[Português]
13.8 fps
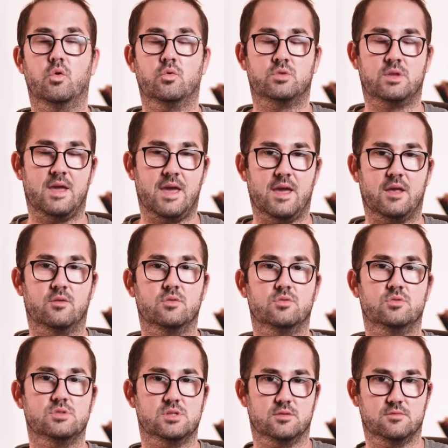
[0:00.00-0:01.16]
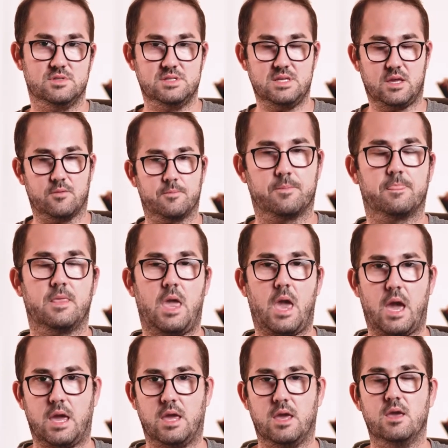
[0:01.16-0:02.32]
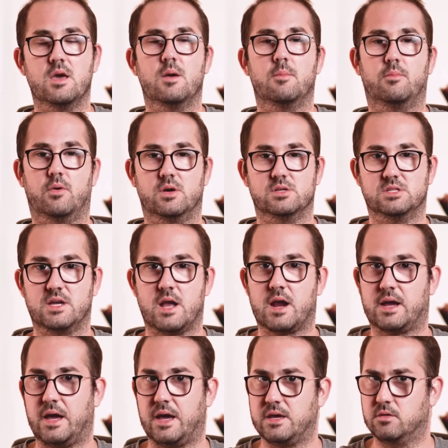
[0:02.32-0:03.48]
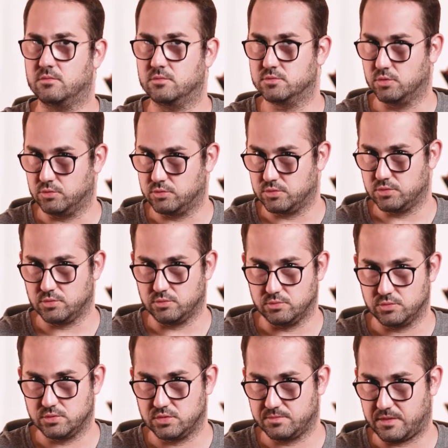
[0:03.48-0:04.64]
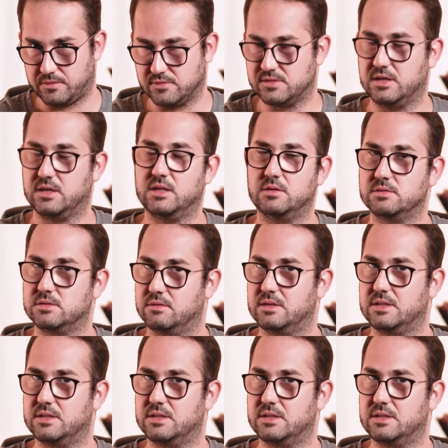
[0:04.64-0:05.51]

o terreno do seu vizinho. E aí podem arcar em alguns outros custos para você que não são